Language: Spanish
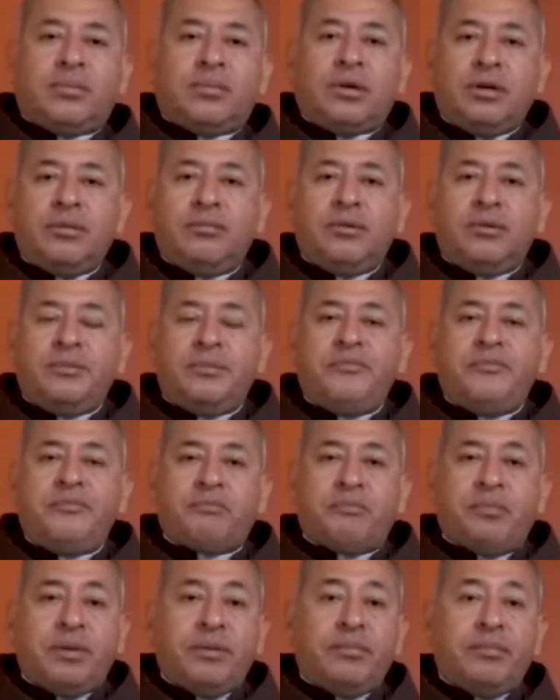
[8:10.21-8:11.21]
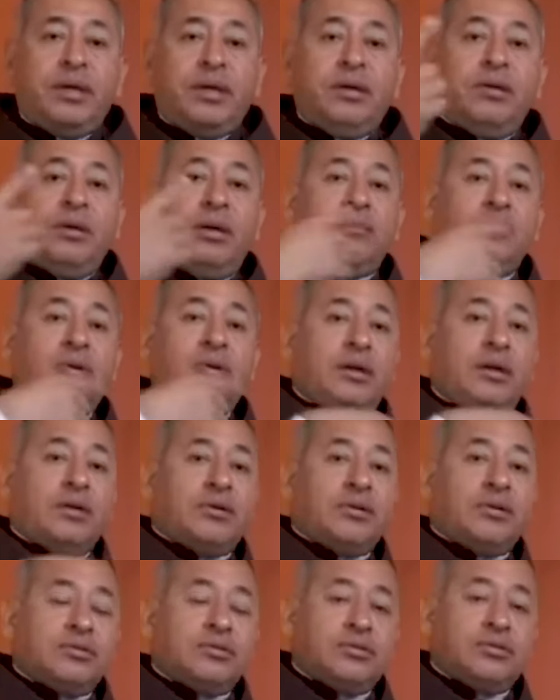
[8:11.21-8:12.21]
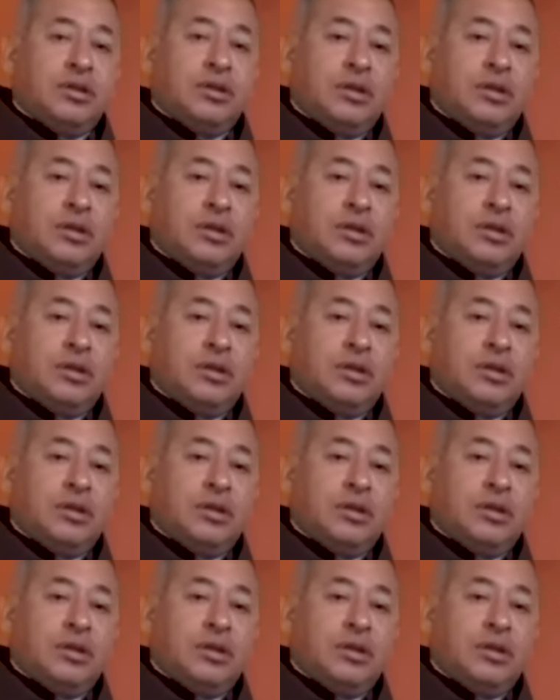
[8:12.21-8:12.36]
prójimo. Primero el amor a Dios